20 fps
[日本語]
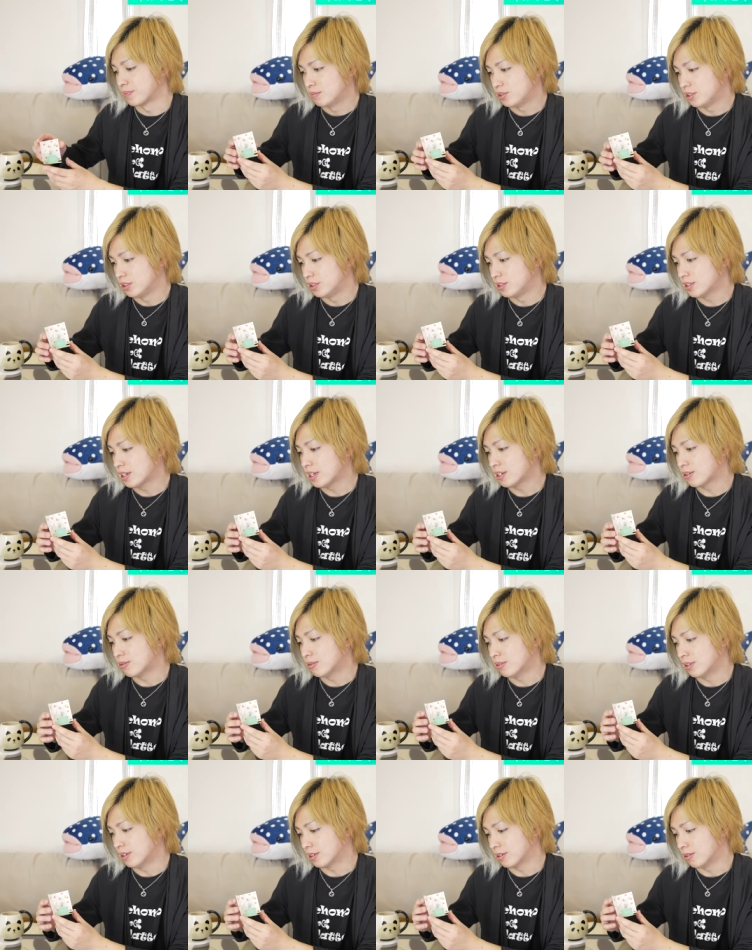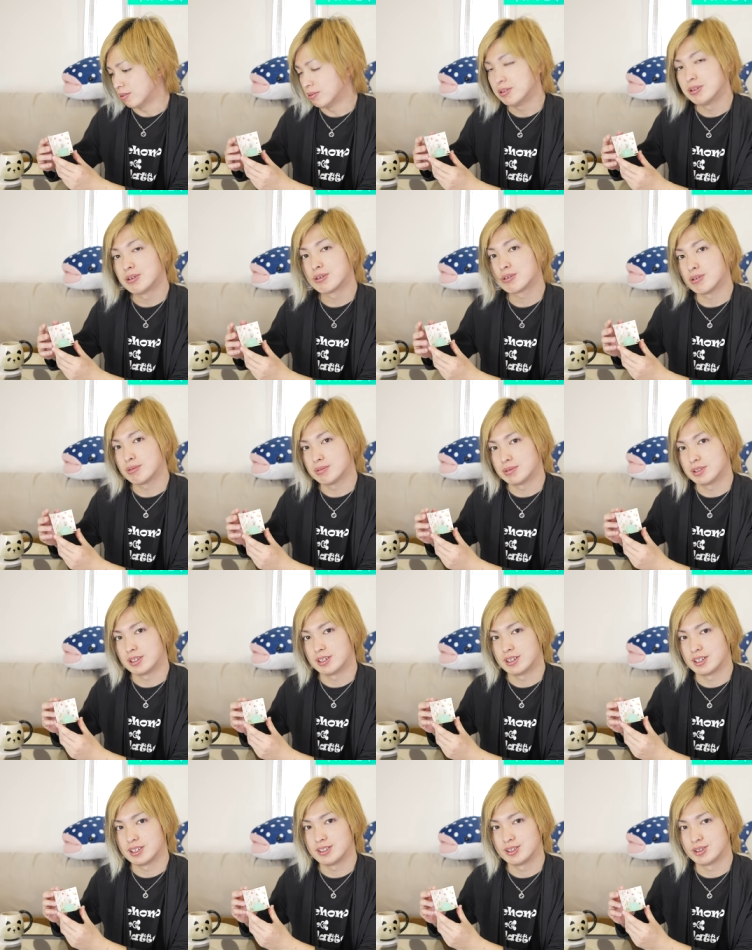ちっちゃい子なんか大喜びじゃ
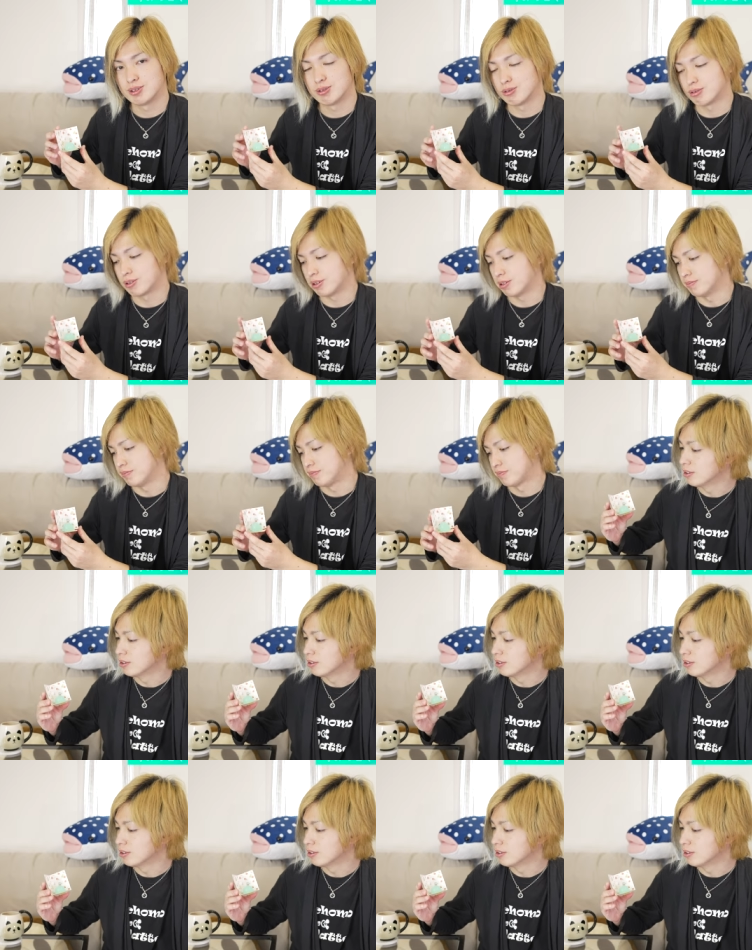ないでしょうか。